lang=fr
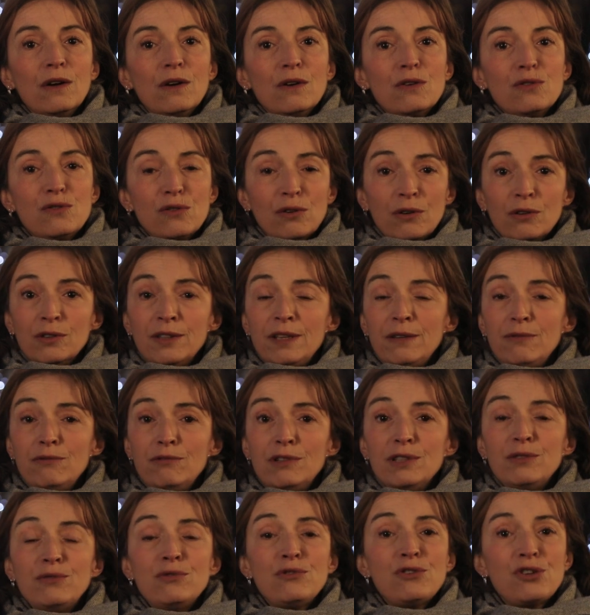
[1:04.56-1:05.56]
Ce rendez-vous
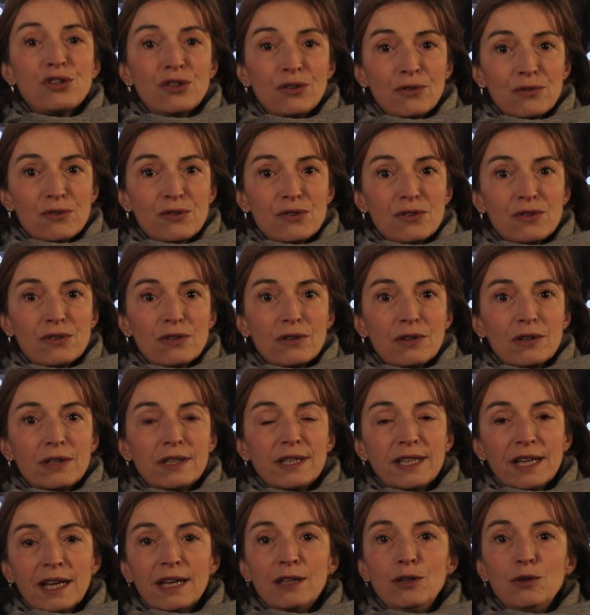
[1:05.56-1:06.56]
est une chance,
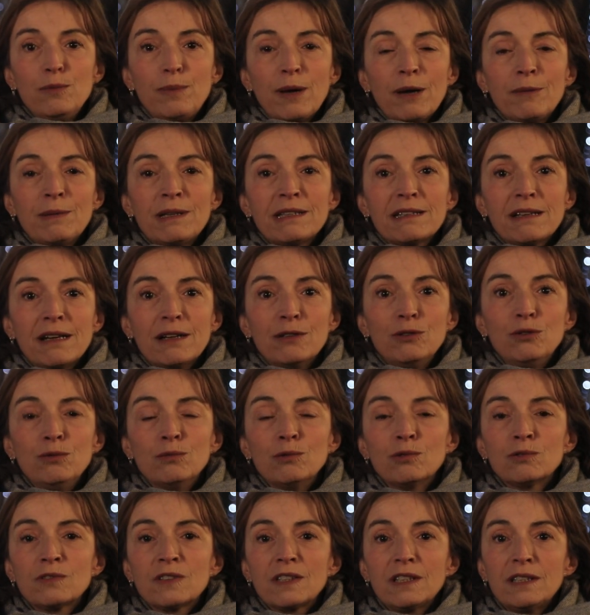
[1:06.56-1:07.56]
car il nous permettra de
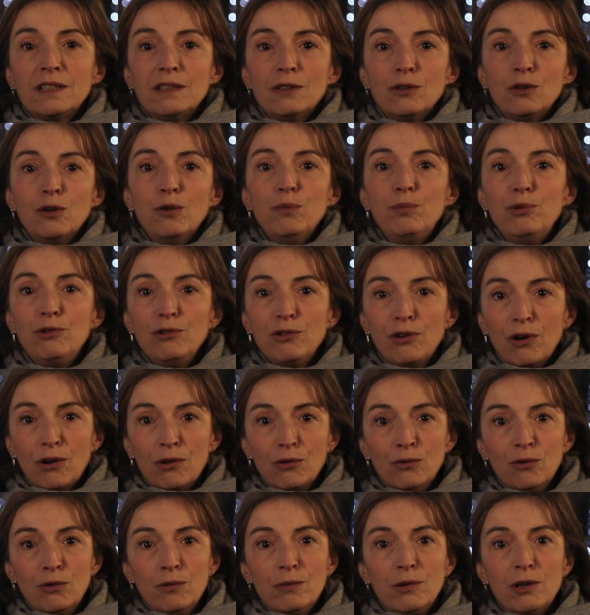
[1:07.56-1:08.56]
montrer au plus grand
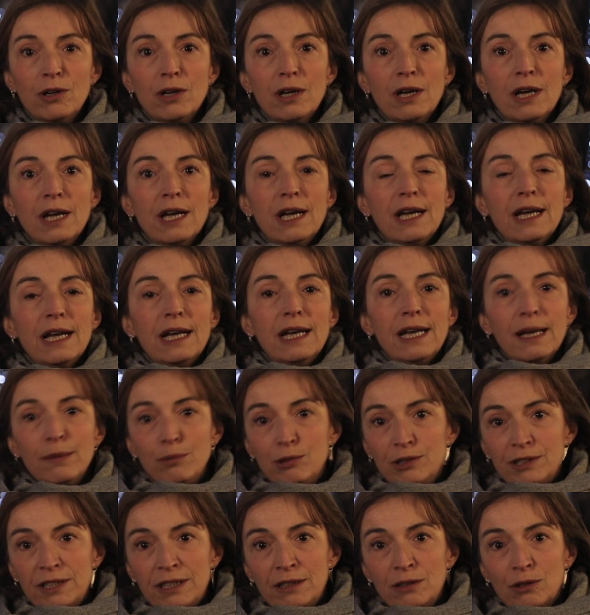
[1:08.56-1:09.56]
nombre la
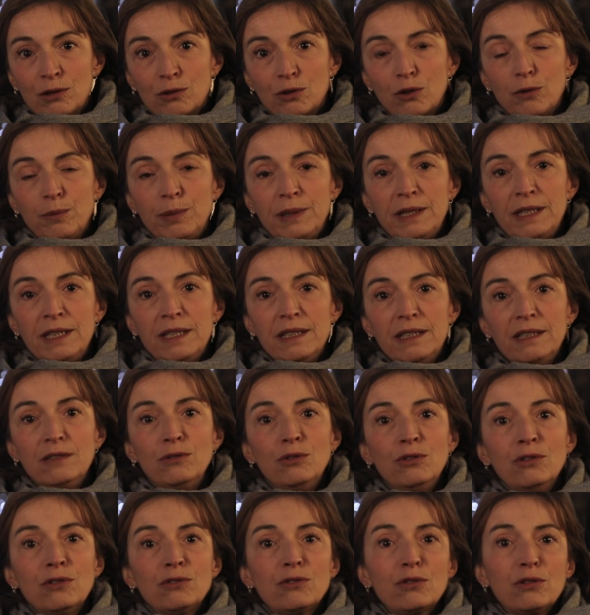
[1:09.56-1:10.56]
beauté de notre pays et
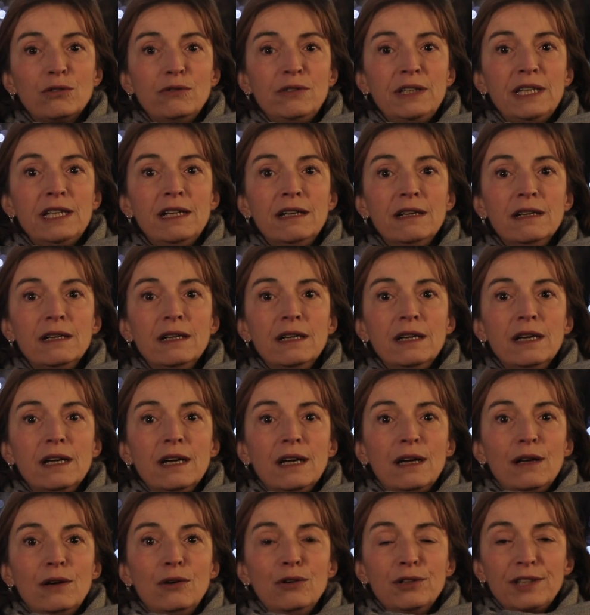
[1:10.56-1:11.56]
de notre ville,
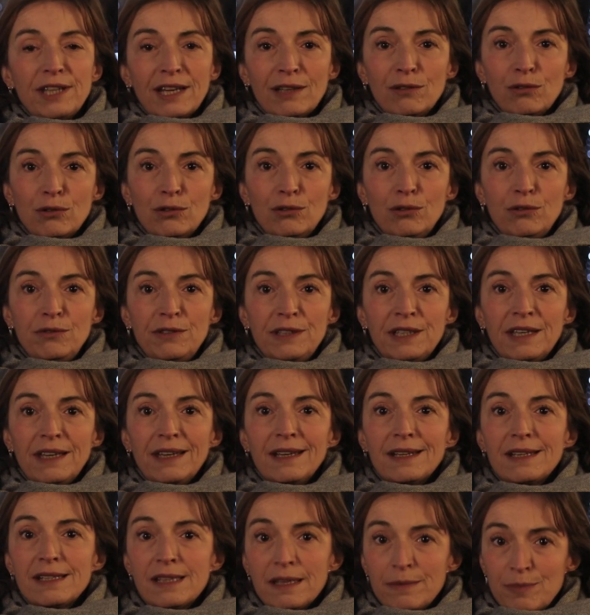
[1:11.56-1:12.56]
le cadre de vie
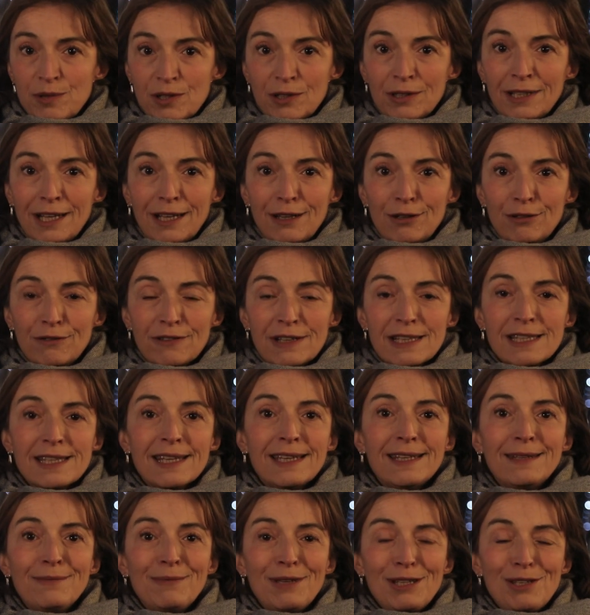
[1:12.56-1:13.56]
exceptionnel de
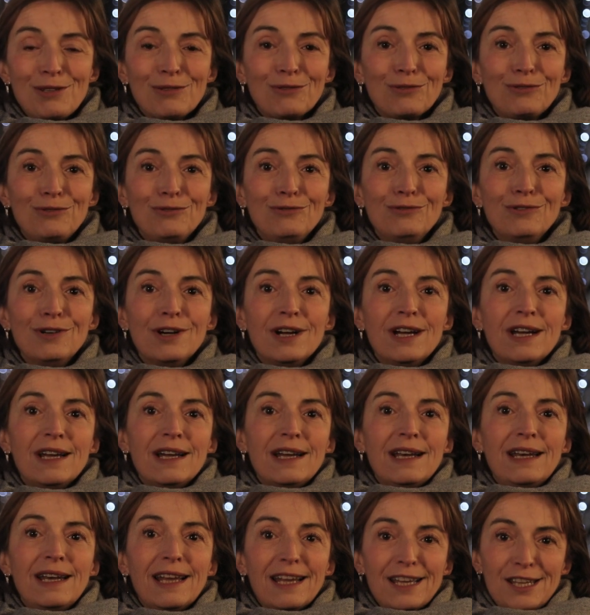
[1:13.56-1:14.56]
Vincennes, mais surtout
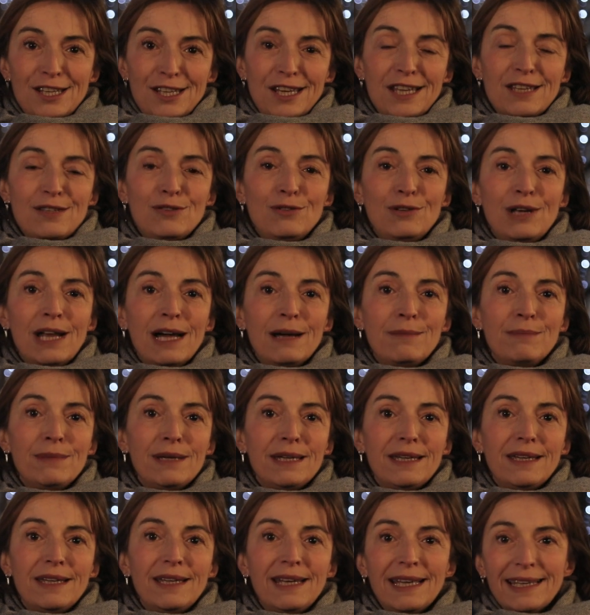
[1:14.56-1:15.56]
la richesse de l'âme
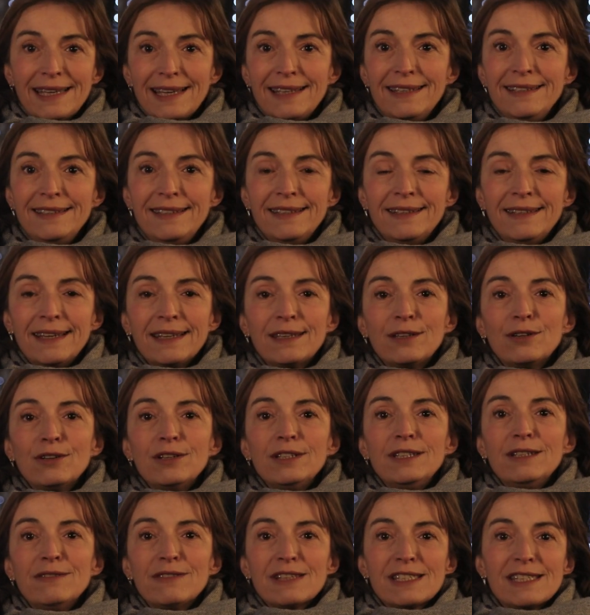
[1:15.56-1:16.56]
et la qualité
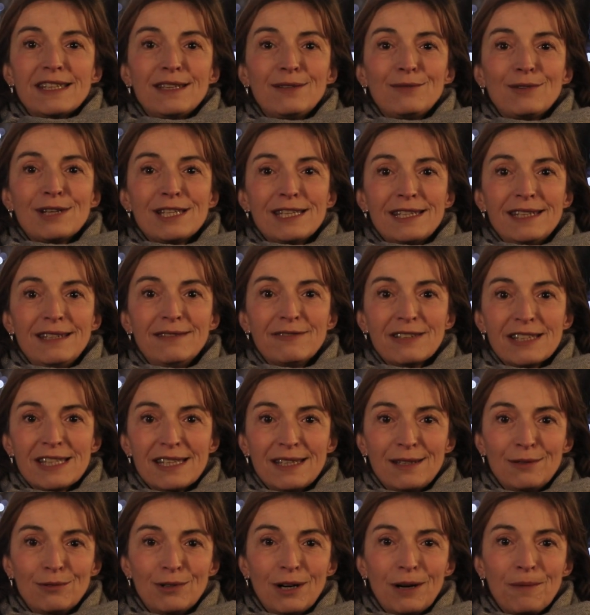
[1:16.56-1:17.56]
d'accueil des Vincennois et des
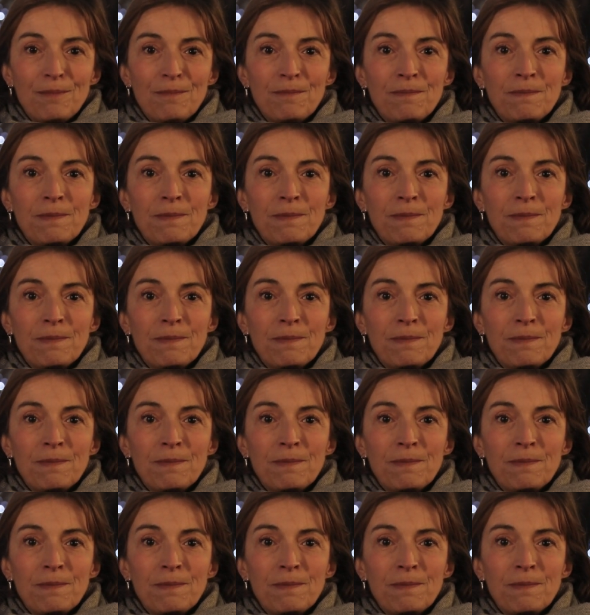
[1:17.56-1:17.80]
Vincennois.